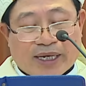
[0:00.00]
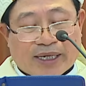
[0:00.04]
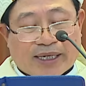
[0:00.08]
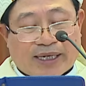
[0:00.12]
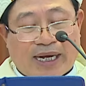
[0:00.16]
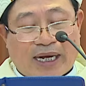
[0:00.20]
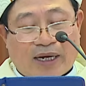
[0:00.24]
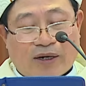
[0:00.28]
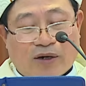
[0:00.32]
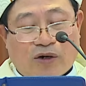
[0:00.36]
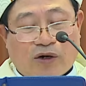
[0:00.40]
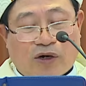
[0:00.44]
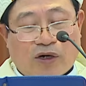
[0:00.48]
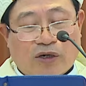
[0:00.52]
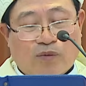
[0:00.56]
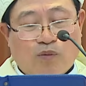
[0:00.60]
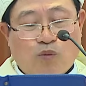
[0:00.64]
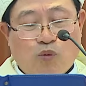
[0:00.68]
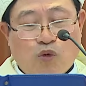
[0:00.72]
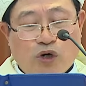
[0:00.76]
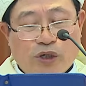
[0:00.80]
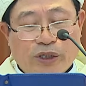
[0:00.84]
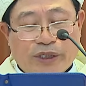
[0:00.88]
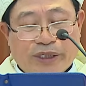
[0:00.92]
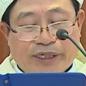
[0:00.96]
Các con
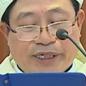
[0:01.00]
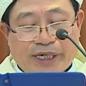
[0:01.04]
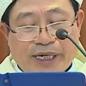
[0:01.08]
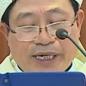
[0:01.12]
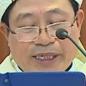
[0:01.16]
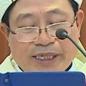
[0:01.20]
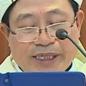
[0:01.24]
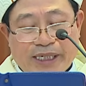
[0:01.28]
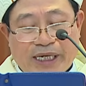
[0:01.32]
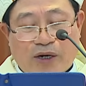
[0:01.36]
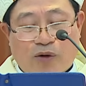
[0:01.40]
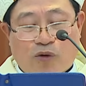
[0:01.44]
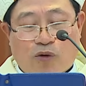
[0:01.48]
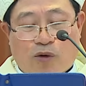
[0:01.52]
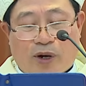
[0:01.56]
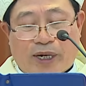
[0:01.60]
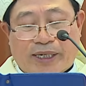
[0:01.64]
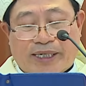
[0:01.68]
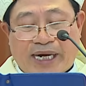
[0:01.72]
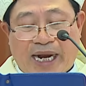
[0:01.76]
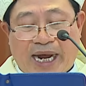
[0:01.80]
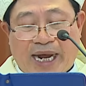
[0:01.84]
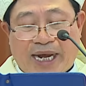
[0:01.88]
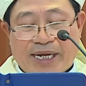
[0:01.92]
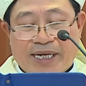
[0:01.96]
muốn sinh nhiều hoa
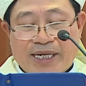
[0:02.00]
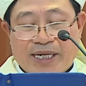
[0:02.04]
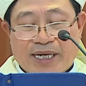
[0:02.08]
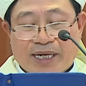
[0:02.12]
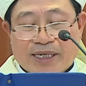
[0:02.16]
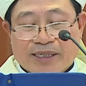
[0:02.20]
trái